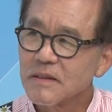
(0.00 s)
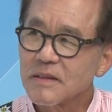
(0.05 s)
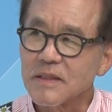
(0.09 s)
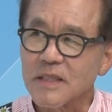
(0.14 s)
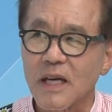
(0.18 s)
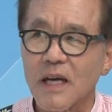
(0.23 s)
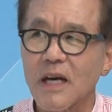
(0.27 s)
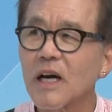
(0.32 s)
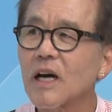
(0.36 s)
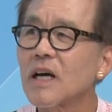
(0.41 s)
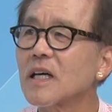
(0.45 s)

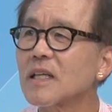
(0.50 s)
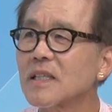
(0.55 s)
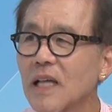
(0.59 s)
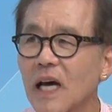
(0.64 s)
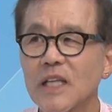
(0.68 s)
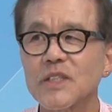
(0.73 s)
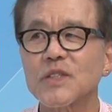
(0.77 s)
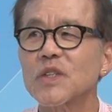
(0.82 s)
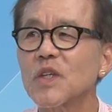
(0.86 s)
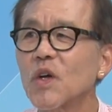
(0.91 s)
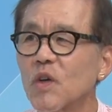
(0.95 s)
제가
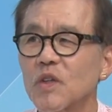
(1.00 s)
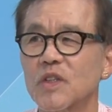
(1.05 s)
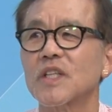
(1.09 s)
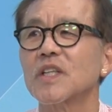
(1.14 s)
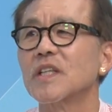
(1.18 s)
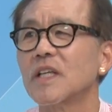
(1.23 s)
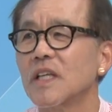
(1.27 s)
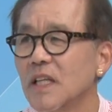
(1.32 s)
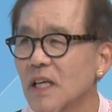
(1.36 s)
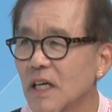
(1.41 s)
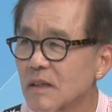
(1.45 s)
나중에 어떻게
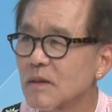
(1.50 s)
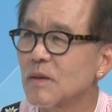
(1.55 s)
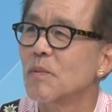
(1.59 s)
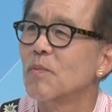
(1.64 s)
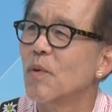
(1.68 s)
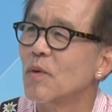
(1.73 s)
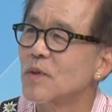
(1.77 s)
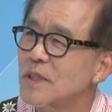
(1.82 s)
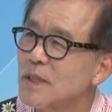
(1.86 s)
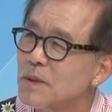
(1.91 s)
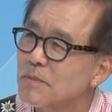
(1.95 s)
되나 그거
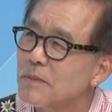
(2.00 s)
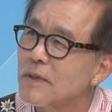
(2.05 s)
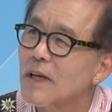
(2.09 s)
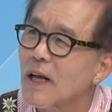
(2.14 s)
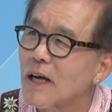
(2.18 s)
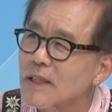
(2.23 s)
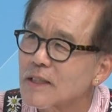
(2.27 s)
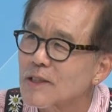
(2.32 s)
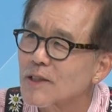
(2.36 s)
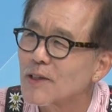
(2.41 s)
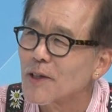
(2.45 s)
보시면
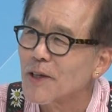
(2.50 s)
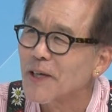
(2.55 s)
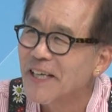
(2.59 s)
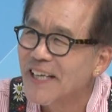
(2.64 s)
아실 거예요.